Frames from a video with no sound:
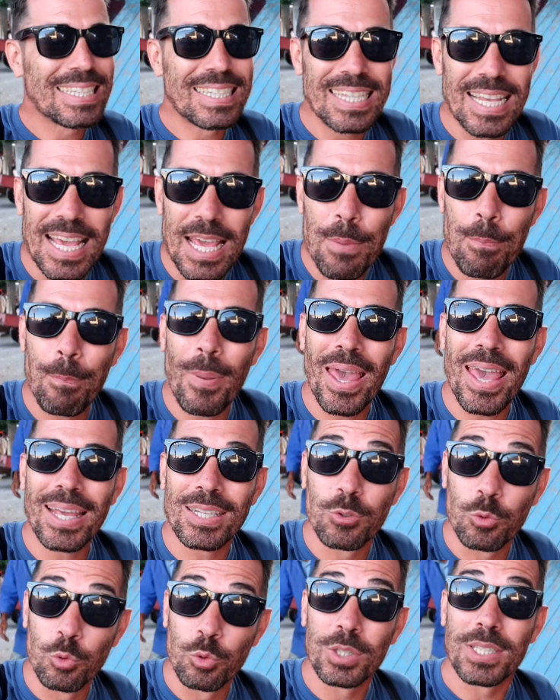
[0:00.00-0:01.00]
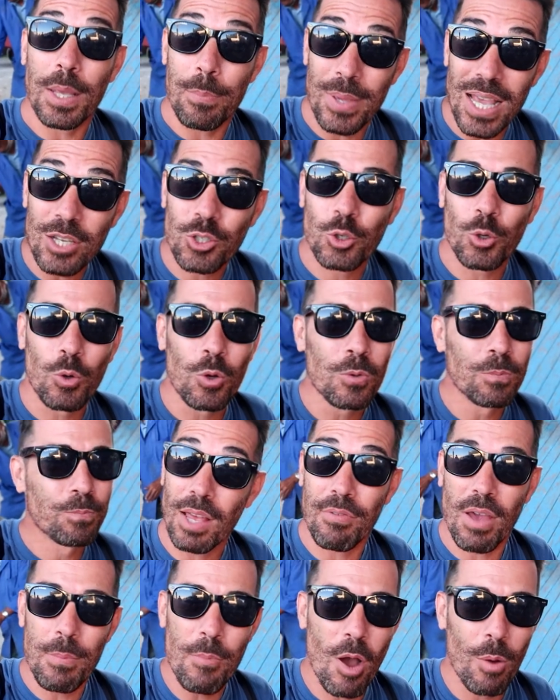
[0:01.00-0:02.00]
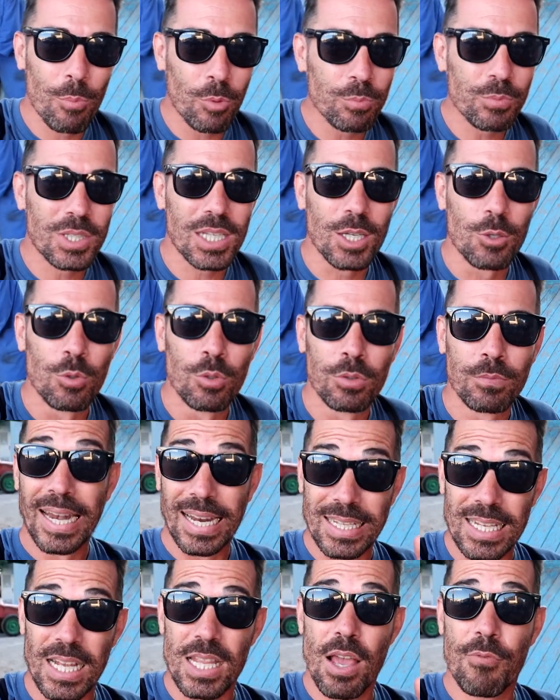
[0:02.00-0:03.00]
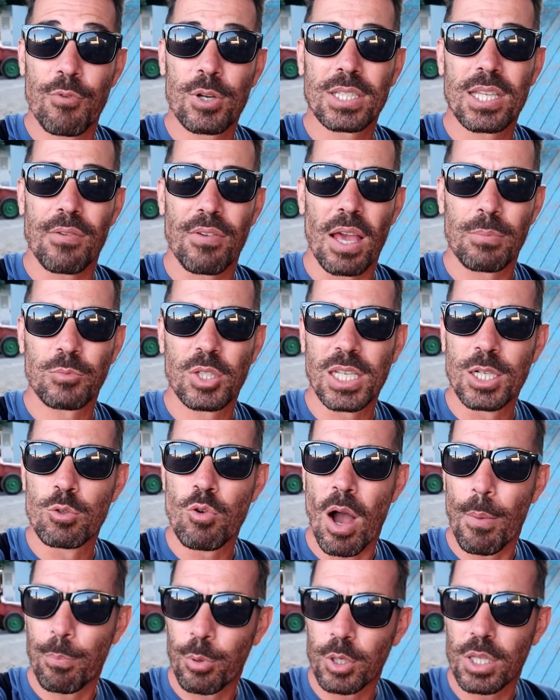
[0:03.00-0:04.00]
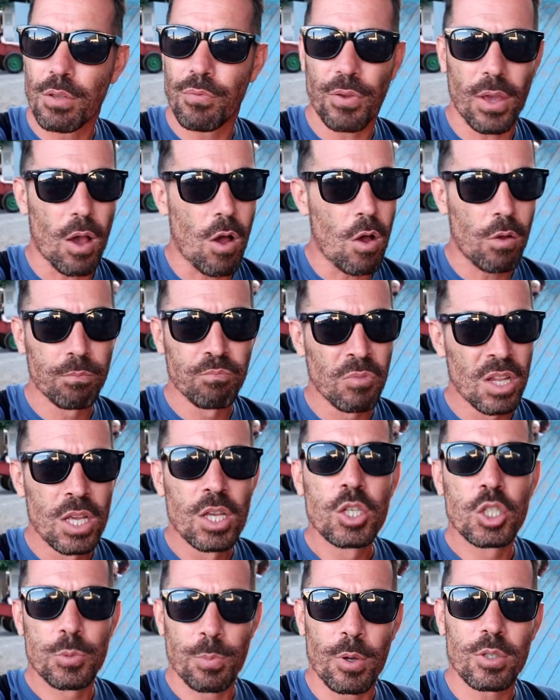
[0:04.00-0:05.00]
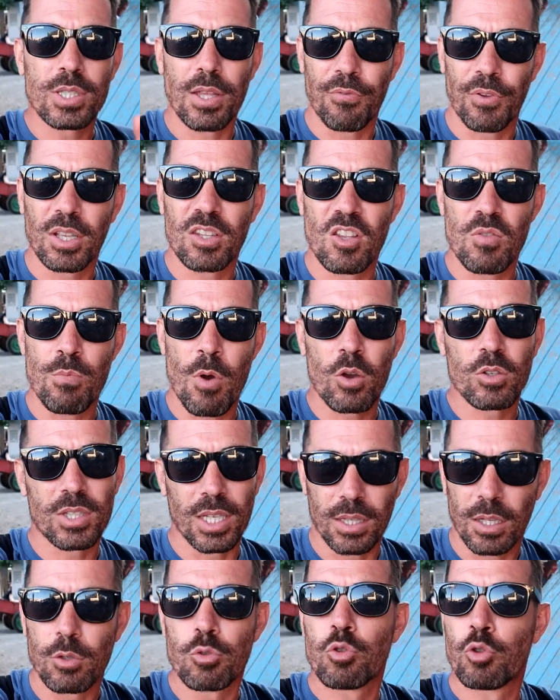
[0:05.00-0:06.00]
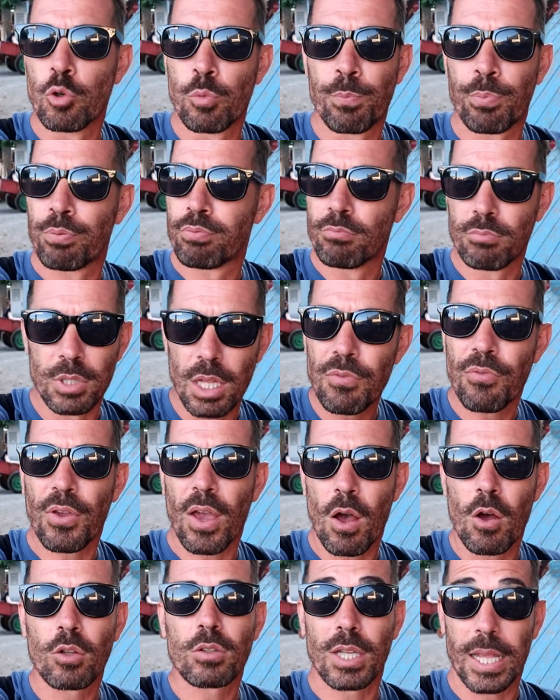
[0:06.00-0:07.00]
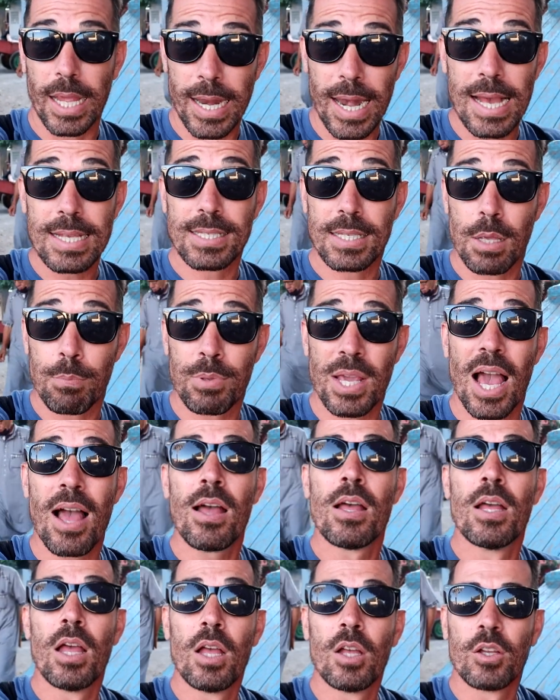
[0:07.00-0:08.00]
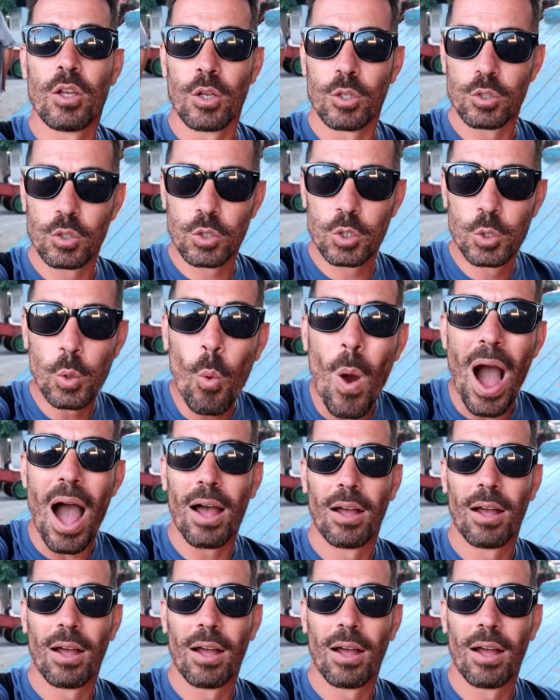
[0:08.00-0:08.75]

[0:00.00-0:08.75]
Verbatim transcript: C'est épais et tout, c'est bien chaud. Ça a vraiment un bon petit goût. La dernière fois, ça avait un petit goût un peu différent. Je pense effectivement que c'était une soupe différente et là, c'est bien soie.